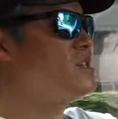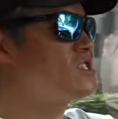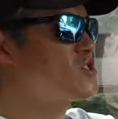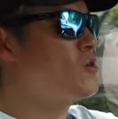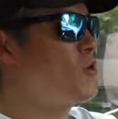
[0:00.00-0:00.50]

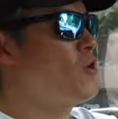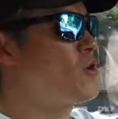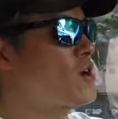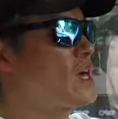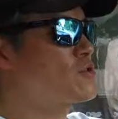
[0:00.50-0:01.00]
이 점
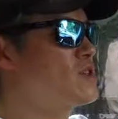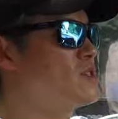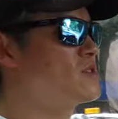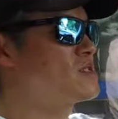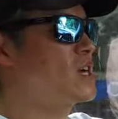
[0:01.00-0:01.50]
오
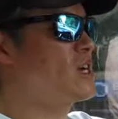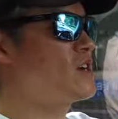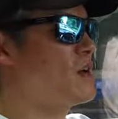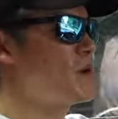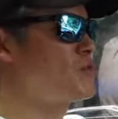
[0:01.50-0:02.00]
가솔린
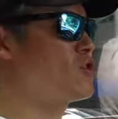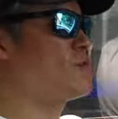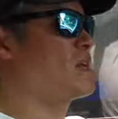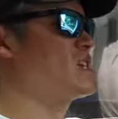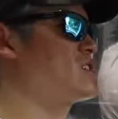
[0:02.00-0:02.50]
차량을 아마
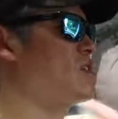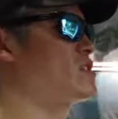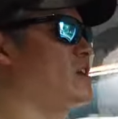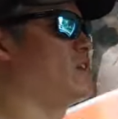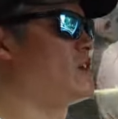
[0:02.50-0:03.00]
비교를 많이 하실
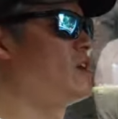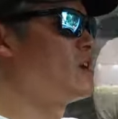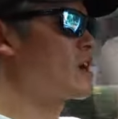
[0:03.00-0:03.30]
것 같아요.